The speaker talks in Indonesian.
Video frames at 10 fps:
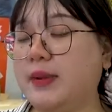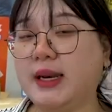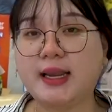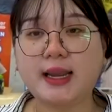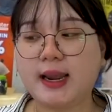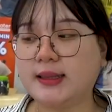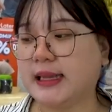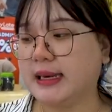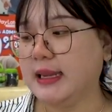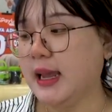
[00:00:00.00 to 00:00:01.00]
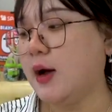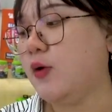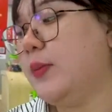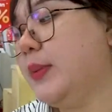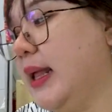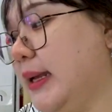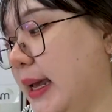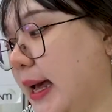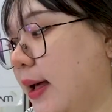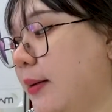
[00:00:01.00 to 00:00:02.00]
miring kayak yang tadi. Aku ambil
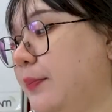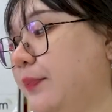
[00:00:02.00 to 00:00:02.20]
lagi ya.